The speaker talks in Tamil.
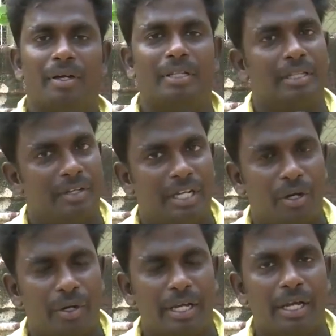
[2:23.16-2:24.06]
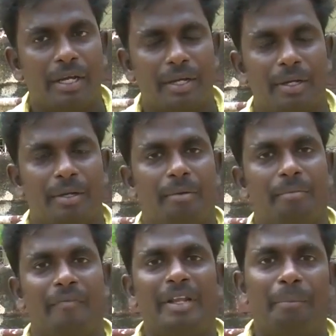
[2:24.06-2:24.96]
இந்த இயருடைய
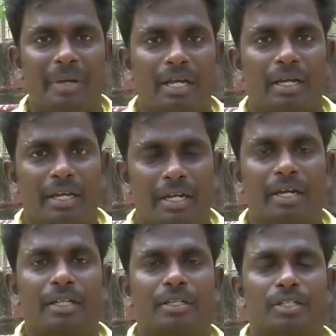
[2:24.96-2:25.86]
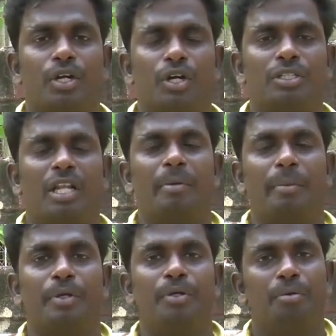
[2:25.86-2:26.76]
வெரி பிக் ஹிட்டாக இந்த சாங்ஸ் எல்லாமே
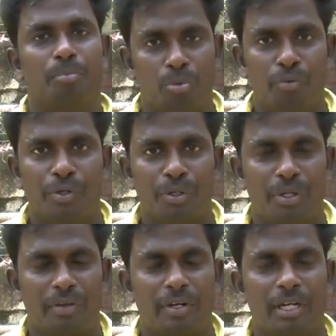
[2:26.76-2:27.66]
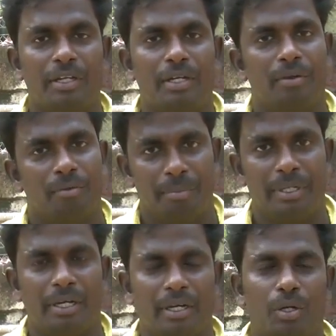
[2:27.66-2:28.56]
அமையும் மூவியும் டெஃபினெட்லி பி
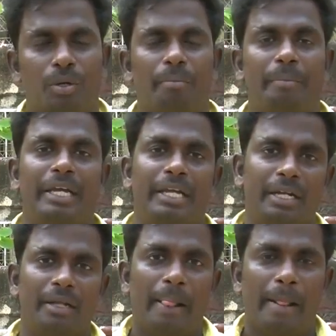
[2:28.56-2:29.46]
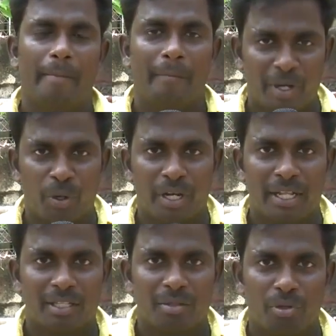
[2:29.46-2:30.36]
அ பிக் ஹிட் மே டுவெண்ட்டி
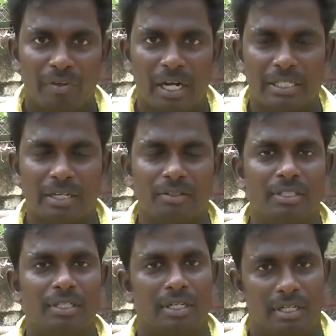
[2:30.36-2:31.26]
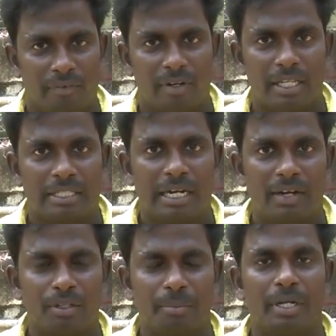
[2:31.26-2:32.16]
நைன்த் அந்த மூவி ரிலீஸ் ஆகுது டெஃபினட்டாக
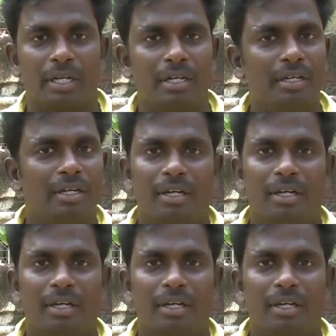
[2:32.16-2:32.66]
தேட்டரில் வந்து பாருங்கள்